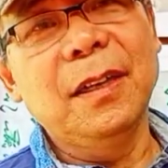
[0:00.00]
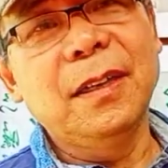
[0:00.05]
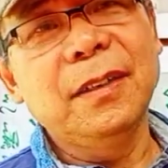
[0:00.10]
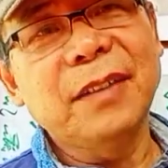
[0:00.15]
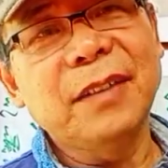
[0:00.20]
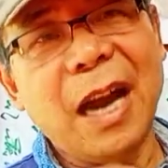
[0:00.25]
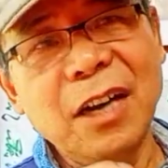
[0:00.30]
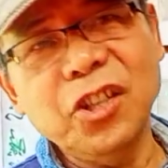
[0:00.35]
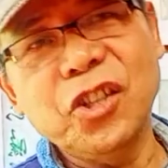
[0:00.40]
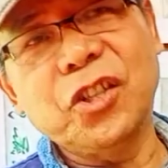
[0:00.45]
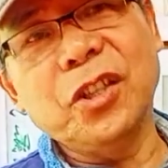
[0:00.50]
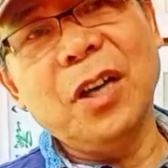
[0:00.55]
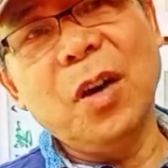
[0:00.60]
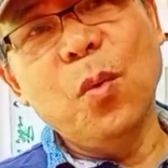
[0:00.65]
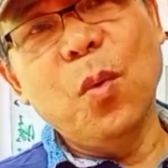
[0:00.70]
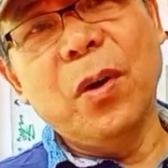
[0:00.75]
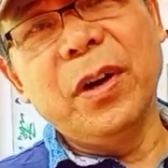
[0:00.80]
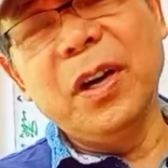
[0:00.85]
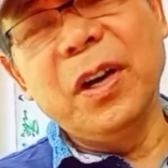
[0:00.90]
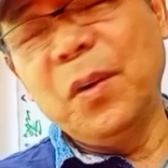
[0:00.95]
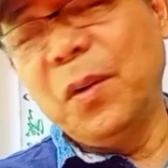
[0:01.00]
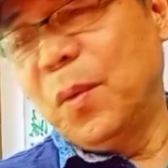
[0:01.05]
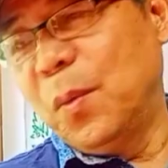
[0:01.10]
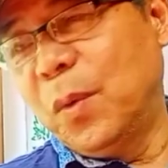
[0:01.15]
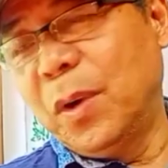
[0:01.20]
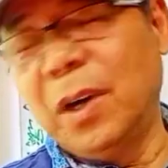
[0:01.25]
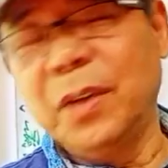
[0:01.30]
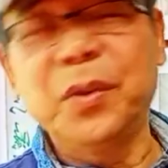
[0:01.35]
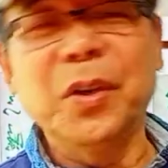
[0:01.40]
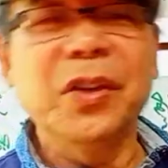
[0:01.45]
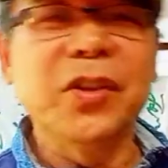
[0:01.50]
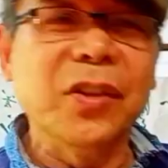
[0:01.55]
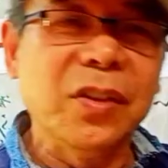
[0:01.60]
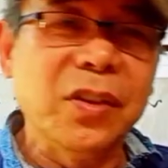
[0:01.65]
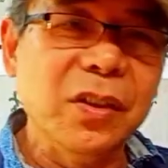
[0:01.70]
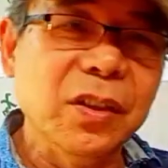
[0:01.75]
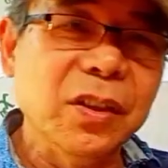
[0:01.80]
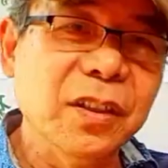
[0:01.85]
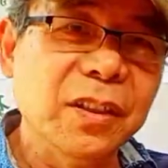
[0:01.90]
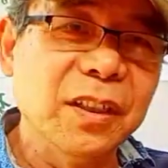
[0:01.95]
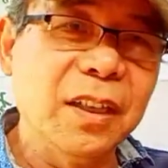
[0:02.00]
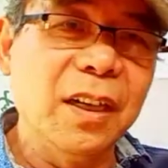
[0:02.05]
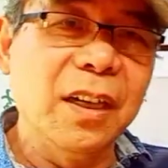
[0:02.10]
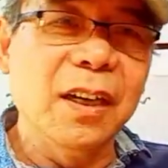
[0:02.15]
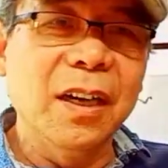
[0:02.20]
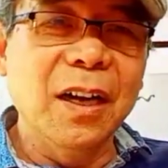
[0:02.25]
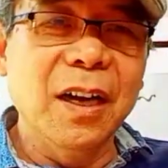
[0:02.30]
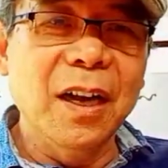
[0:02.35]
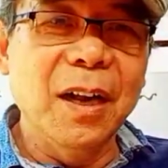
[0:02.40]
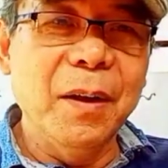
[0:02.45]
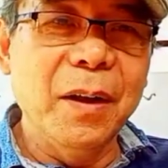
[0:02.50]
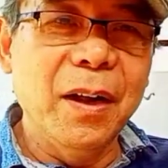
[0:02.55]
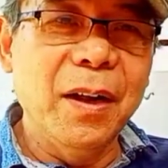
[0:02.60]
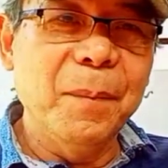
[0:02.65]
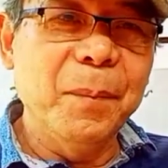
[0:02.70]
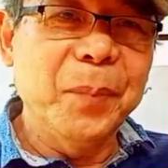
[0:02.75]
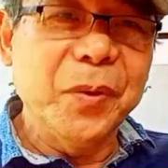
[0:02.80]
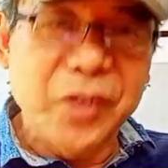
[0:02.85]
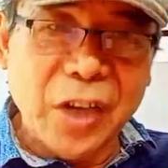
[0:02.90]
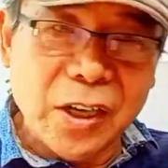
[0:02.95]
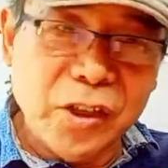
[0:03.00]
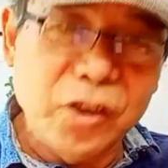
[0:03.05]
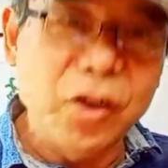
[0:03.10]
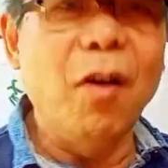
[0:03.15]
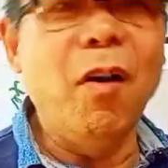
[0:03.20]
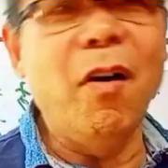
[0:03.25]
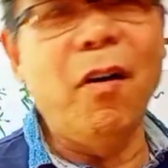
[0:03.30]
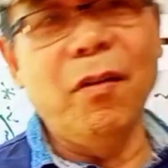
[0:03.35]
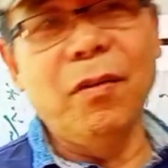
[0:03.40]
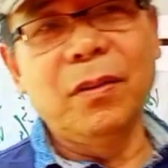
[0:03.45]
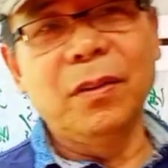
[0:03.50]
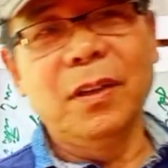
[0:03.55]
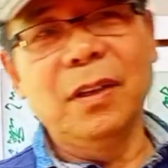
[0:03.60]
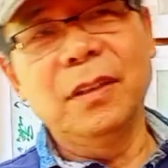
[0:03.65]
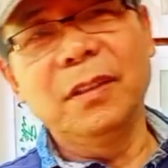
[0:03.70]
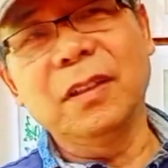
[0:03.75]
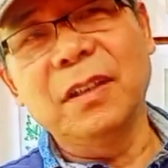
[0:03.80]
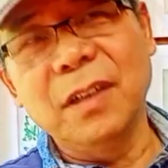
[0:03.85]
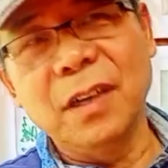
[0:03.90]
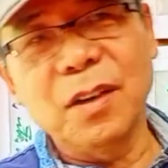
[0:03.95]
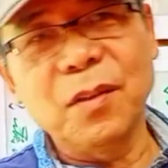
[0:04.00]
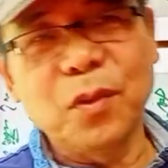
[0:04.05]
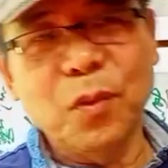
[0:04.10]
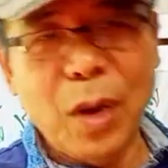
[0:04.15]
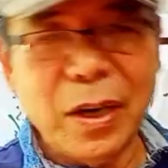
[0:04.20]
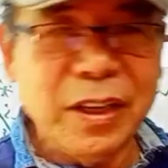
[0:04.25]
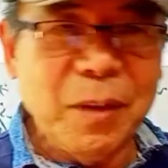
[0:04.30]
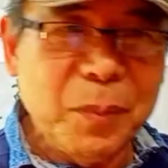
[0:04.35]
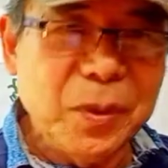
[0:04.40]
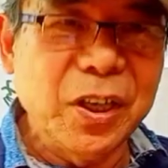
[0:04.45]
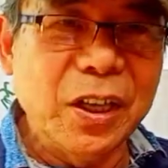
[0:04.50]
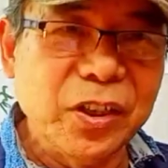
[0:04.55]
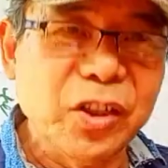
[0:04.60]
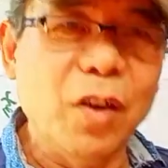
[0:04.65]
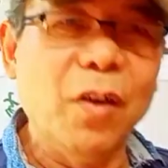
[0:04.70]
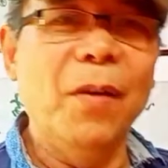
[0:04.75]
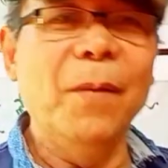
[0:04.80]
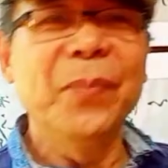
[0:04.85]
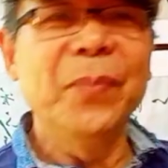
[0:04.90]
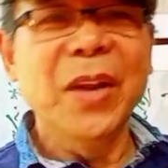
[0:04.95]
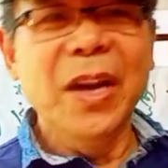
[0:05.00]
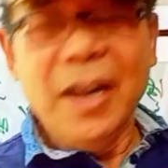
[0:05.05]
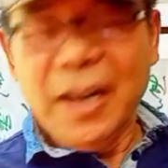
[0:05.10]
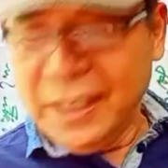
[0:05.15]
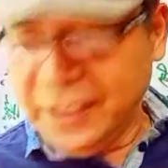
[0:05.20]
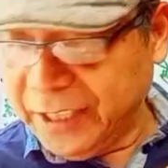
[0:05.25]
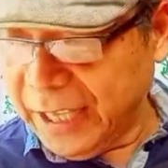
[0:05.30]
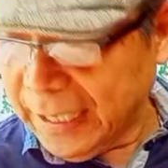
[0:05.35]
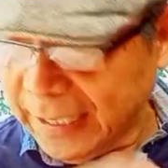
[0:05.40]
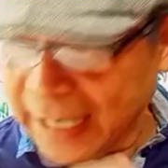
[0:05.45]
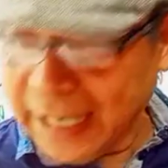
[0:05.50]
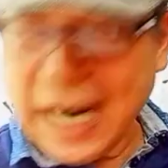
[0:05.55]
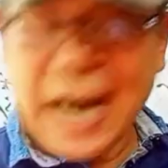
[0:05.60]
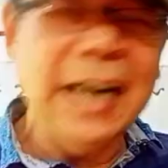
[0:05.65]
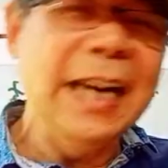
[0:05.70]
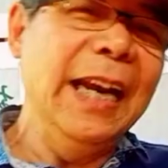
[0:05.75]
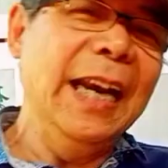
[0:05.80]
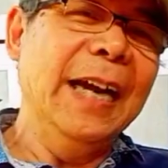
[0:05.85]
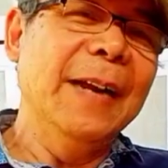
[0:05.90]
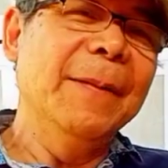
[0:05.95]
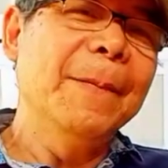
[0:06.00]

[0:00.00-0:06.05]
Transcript: 当时呢，我认我确实是这个不成熟，这个观点不成熟。现在看来呢，